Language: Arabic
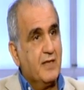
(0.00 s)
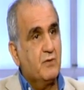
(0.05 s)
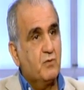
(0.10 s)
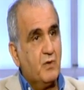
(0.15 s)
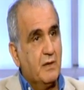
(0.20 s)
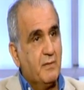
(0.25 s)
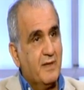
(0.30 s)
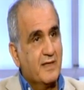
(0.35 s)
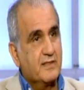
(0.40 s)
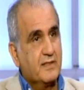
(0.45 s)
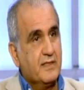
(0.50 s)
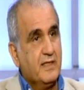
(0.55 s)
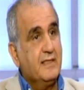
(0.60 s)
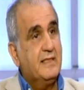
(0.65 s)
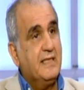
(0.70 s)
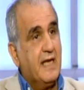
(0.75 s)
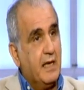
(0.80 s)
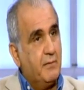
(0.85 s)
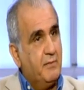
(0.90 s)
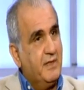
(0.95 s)
بعت ولا
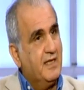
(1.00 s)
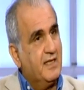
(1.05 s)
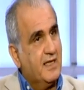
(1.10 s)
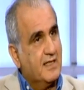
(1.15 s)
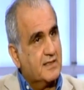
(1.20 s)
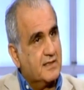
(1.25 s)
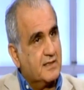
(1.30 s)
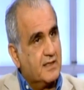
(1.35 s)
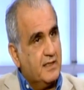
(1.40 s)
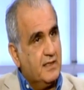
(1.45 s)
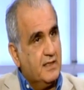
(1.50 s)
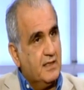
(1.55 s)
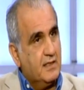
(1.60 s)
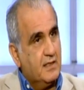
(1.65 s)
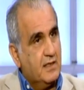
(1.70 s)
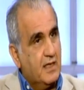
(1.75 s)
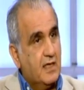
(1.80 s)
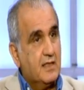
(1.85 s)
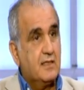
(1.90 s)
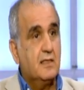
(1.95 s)
مرتي انت عميل
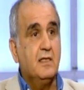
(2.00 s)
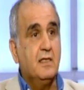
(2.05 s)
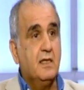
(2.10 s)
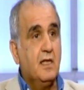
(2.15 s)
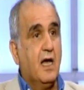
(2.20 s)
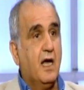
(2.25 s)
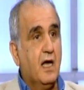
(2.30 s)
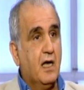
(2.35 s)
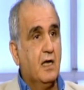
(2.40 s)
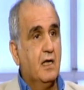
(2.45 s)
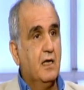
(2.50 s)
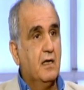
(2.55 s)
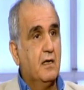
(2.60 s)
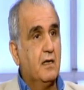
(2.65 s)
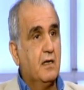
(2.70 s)
لاسرائيل قالت لي لا